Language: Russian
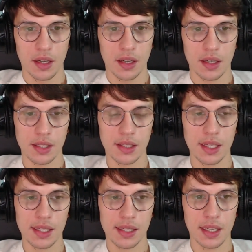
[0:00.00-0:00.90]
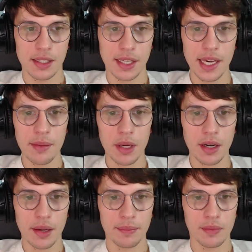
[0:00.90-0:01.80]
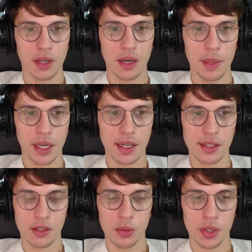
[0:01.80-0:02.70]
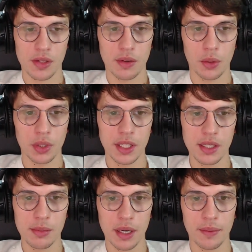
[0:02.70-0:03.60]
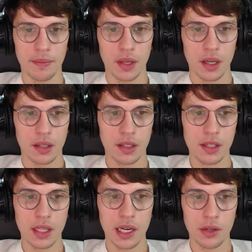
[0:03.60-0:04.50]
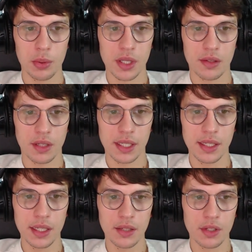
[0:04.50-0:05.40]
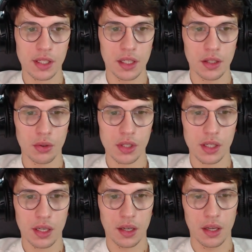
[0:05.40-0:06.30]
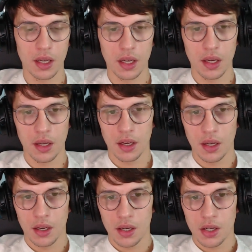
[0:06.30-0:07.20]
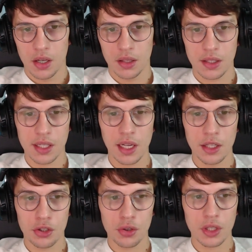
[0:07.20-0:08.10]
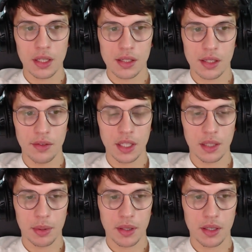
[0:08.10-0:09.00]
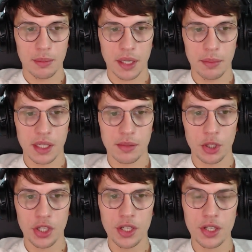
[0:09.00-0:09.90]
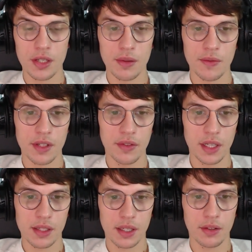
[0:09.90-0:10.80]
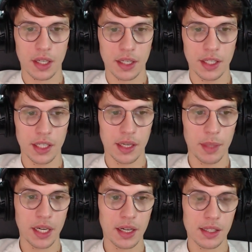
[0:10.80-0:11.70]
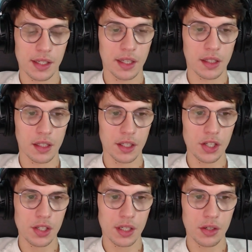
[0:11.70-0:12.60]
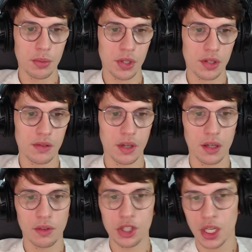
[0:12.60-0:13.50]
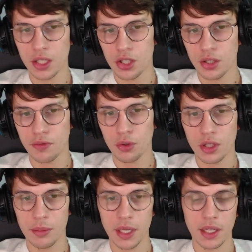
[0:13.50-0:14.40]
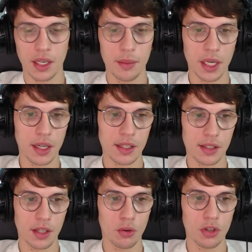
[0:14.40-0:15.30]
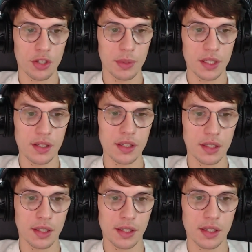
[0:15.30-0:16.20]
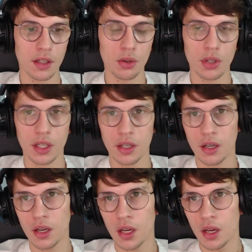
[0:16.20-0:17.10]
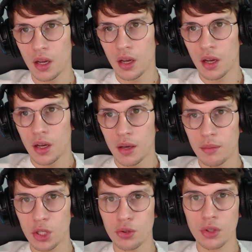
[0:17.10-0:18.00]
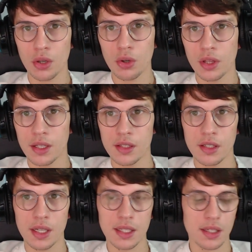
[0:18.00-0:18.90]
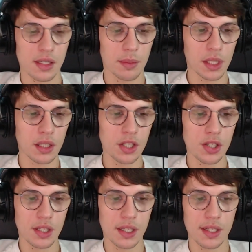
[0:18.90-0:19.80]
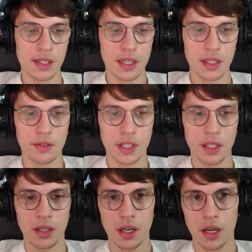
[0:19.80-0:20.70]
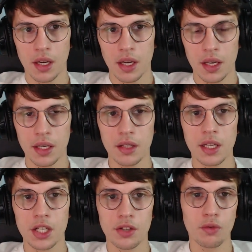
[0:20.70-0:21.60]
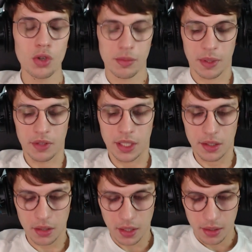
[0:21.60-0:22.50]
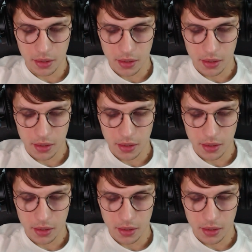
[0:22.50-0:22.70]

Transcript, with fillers: Ассоциация Альцгеймера, Американское общество аутизма, Национальное общество рассеянного склероза, Национальный журнал Совета по борьбе с мошенничеством в сфере здравоохранения, Американское онкологическое общество, Волчаночный фонд Америки, Американский колледж медицинской токсикологии, Международная ассоциация стоматологических исследований и даже ВОЗ проводила